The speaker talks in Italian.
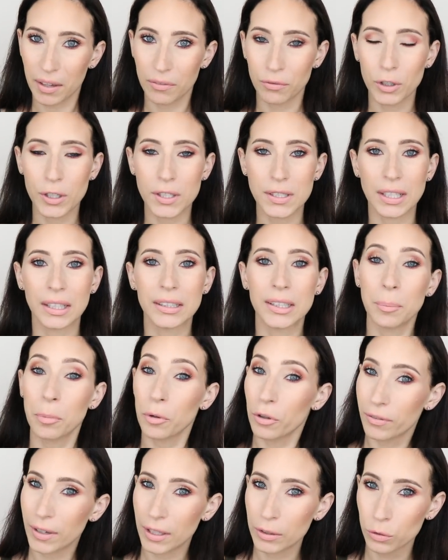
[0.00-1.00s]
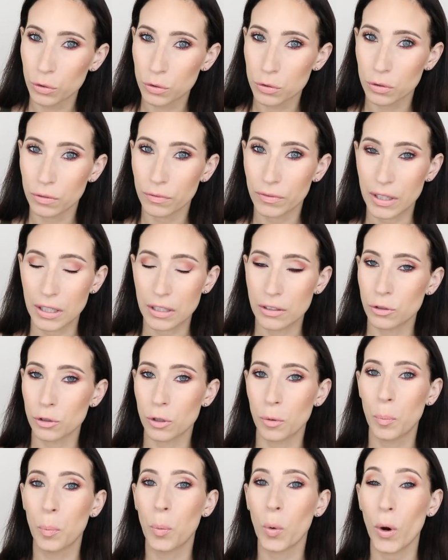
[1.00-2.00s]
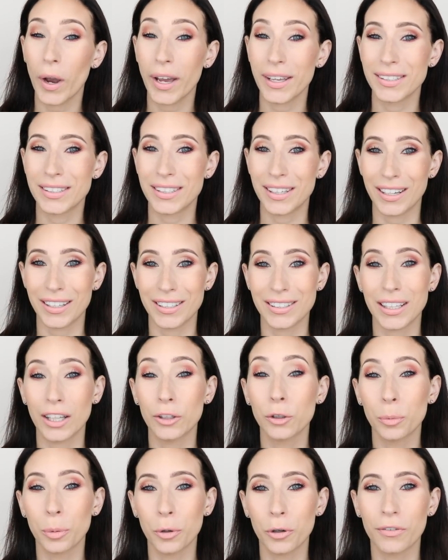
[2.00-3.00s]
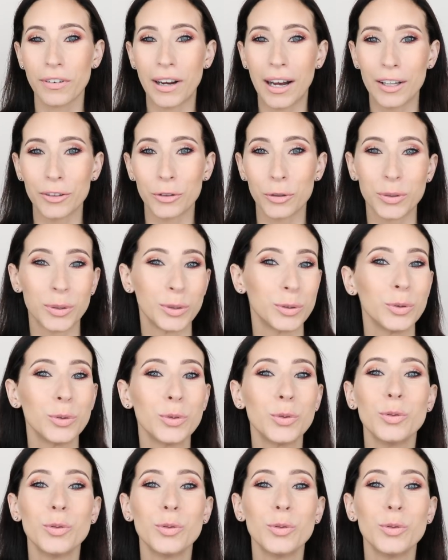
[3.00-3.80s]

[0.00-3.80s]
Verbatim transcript: che voi state provando sul viso può essere stato provato